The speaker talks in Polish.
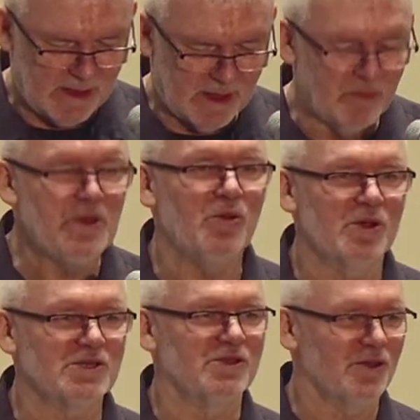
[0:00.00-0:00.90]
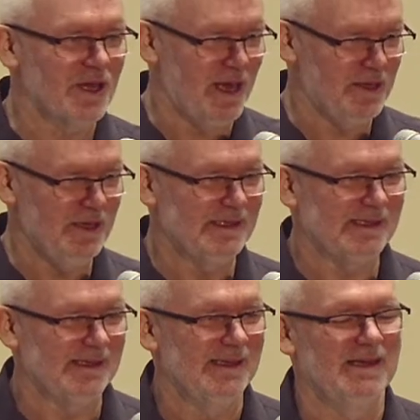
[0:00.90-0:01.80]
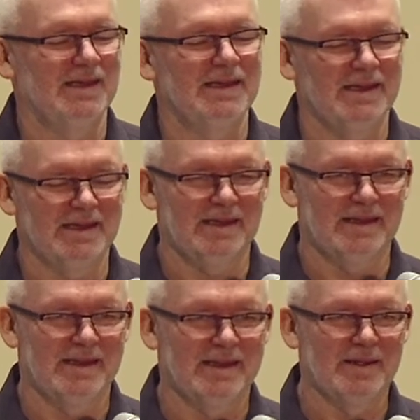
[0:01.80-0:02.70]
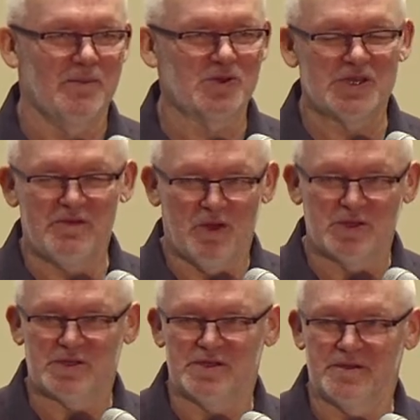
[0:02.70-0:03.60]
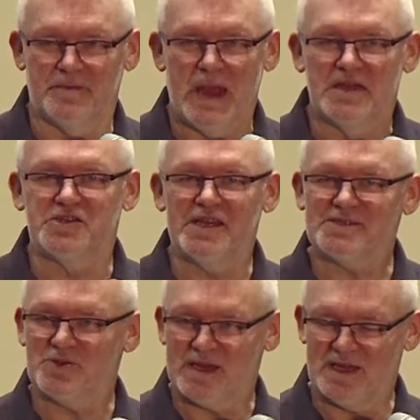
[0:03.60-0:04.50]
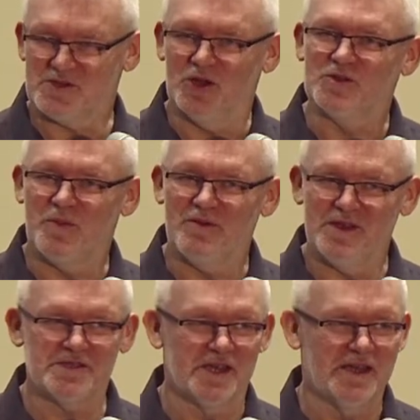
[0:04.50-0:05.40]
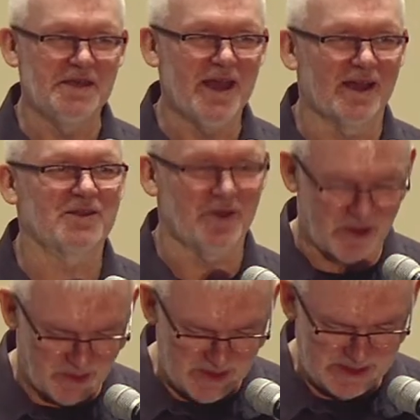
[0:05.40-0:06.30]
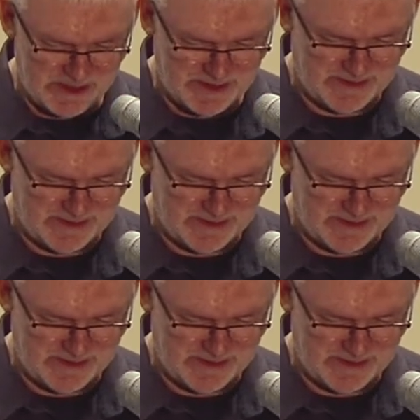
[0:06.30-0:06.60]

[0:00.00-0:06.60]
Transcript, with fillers: Miłość do granic możliwości. Czy jest tu jakaś odpowiedź, jak to robić?